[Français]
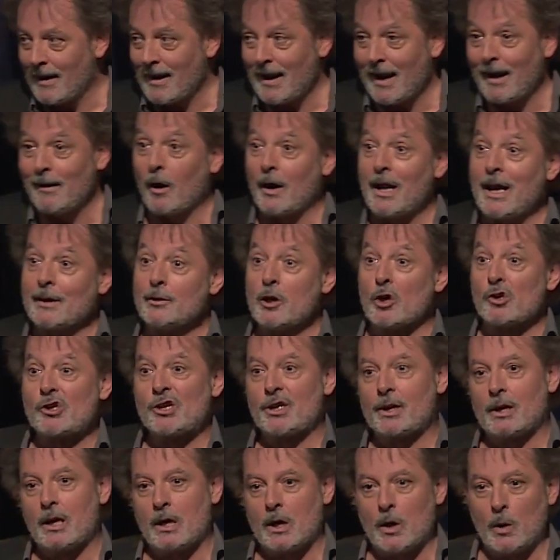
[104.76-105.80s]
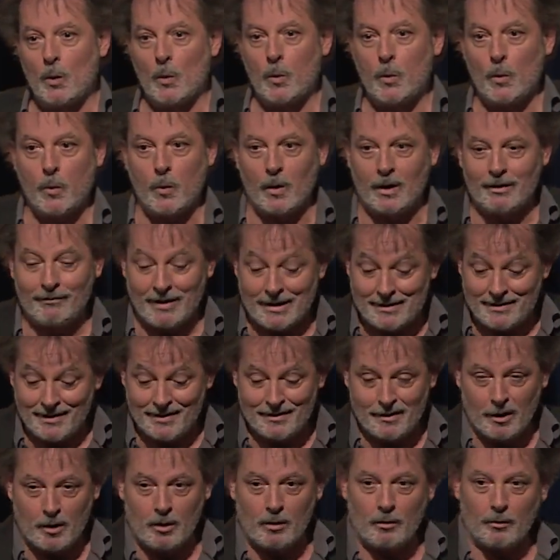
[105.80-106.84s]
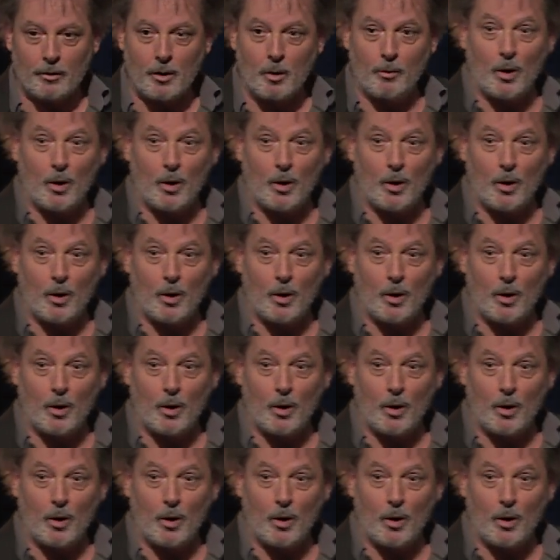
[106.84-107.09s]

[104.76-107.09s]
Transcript: alors là, danger, là. Hein. 26 ans, on en